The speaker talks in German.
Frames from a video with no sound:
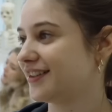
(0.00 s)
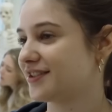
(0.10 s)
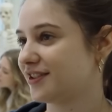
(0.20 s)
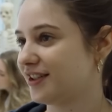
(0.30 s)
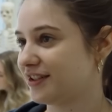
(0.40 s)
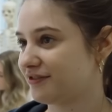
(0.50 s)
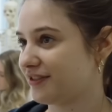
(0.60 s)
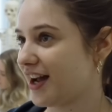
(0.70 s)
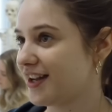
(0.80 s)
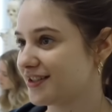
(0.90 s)
Es soll ja ein
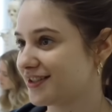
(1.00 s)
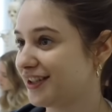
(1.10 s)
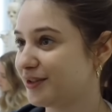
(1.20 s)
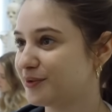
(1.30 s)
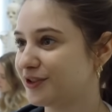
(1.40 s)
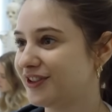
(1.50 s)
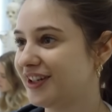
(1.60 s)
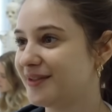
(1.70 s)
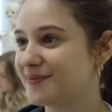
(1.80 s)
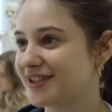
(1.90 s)
freies Geben und
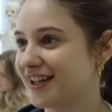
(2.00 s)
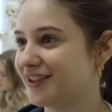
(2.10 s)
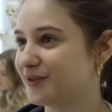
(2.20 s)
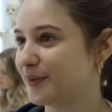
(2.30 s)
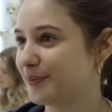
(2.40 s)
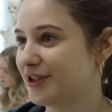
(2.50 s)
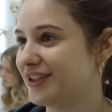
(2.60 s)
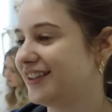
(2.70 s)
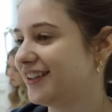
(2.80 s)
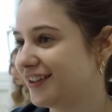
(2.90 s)
Nehmen sein und man
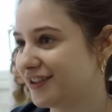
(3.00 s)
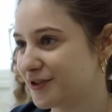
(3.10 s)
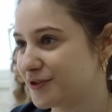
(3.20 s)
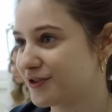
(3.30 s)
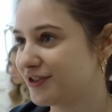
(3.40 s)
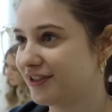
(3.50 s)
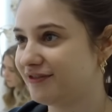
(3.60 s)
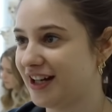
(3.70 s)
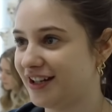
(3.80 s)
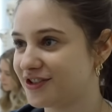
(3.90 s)
möchte ja hier genauso
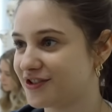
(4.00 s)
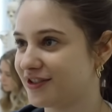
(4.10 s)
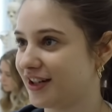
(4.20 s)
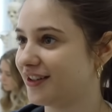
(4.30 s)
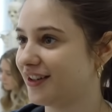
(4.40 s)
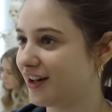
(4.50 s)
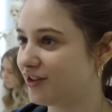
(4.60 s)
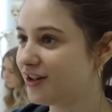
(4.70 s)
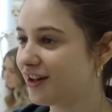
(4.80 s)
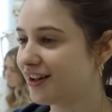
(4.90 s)
studieren wie alle Studenten
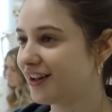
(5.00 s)
auch.